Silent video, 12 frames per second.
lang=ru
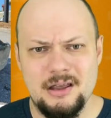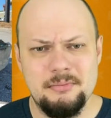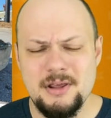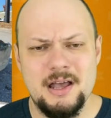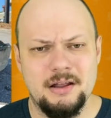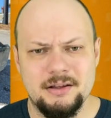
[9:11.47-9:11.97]

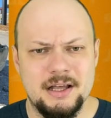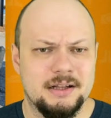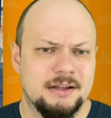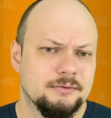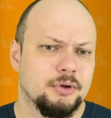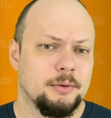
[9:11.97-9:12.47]
Я, я
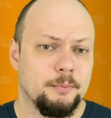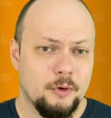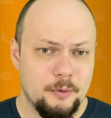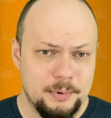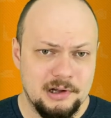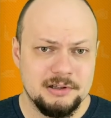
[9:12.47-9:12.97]
давно не
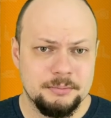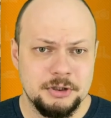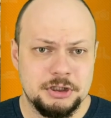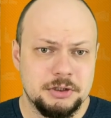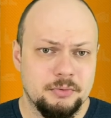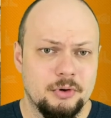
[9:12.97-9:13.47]
покупал там
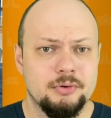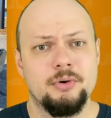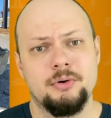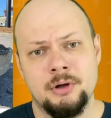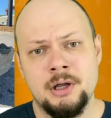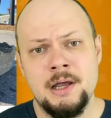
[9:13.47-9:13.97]
ничего,
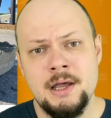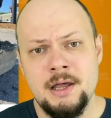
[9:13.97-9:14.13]
но